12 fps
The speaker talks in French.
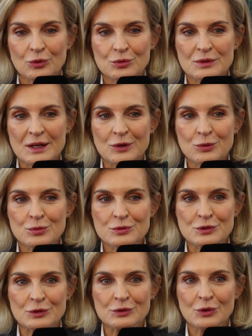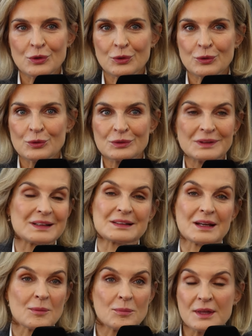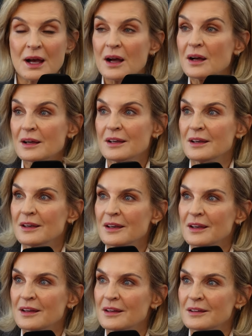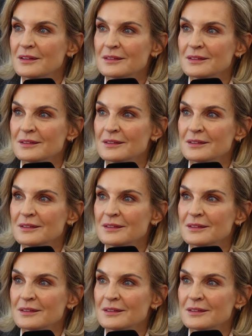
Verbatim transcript: tout d'un coup s'entendent très très bien et,